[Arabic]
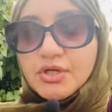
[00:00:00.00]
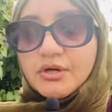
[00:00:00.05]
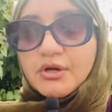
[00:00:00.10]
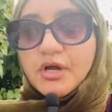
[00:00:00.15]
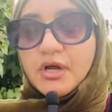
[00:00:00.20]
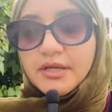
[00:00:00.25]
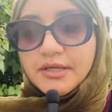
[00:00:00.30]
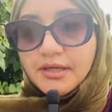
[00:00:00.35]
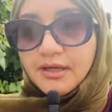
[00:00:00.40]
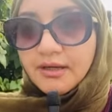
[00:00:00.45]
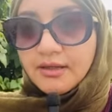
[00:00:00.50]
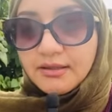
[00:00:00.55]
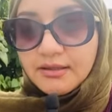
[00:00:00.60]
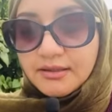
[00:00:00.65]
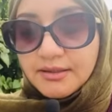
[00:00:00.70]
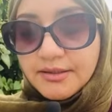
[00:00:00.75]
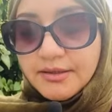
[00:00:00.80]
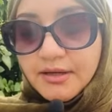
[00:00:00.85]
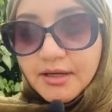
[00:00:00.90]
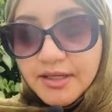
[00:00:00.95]
رائعة
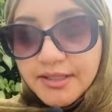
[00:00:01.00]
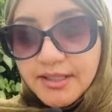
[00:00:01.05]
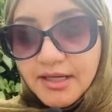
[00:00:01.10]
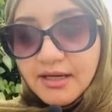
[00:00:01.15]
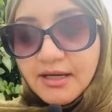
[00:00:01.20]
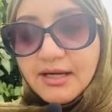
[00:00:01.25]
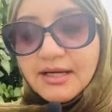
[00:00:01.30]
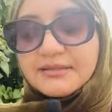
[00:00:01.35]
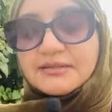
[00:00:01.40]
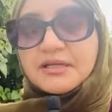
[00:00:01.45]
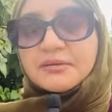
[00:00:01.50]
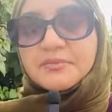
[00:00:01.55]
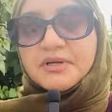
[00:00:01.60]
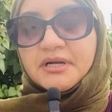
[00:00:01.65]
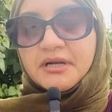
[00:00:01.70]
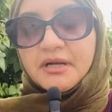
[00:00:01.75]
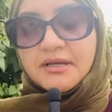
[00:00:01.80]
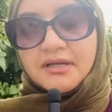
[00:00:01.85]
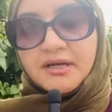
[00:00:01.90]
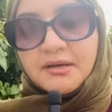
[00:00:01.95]
رائعة أكثر من
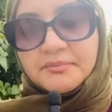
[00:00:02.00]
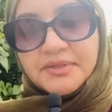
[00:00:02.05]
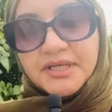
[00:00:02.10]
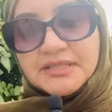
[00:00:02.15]
رائعة